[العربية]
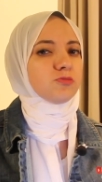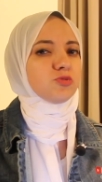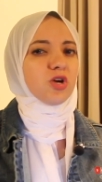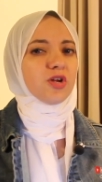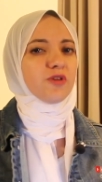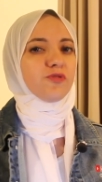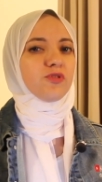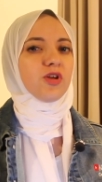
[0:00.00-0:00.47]

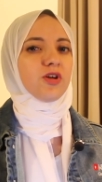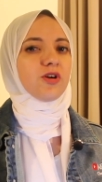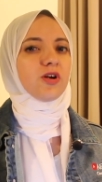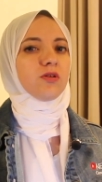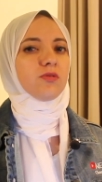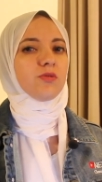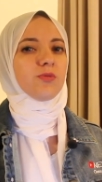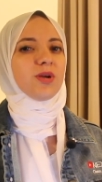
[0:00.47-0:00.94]
مش عارف
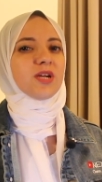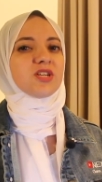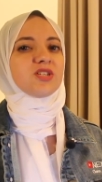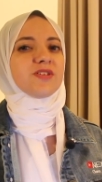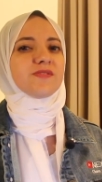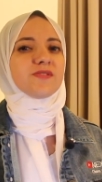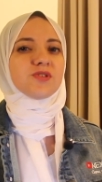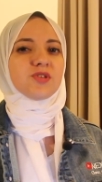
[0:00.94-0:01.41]
تقرا
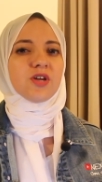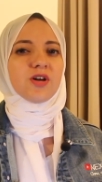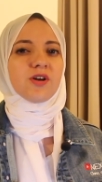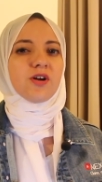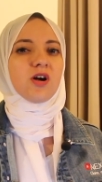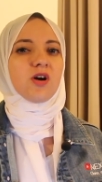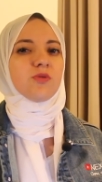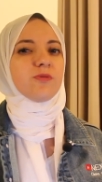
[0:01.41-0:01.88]
ومالكش نفس
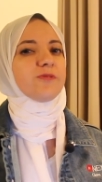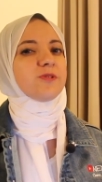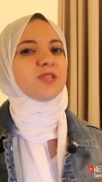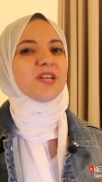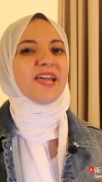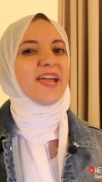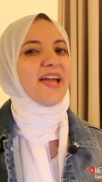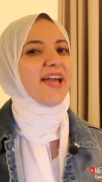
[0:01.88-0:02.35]
تقرا
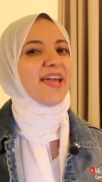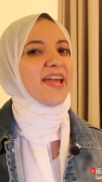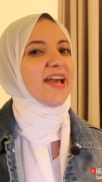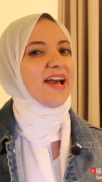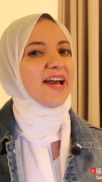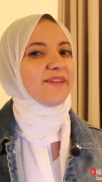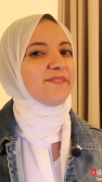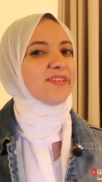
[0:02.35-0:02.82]
ومفيش اي
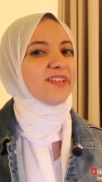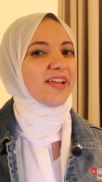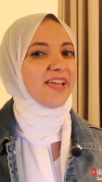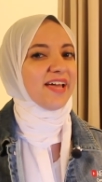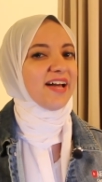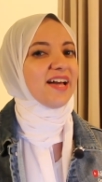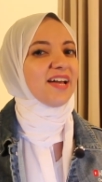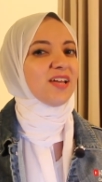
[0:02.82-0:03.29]
حاجه عارفه
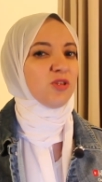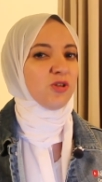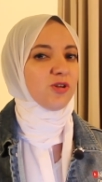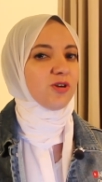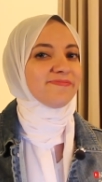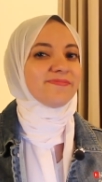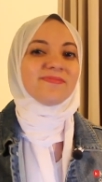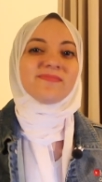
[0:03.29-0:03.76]
ترجعك
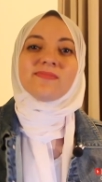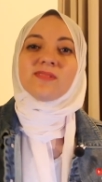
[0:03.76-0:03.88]
تقرا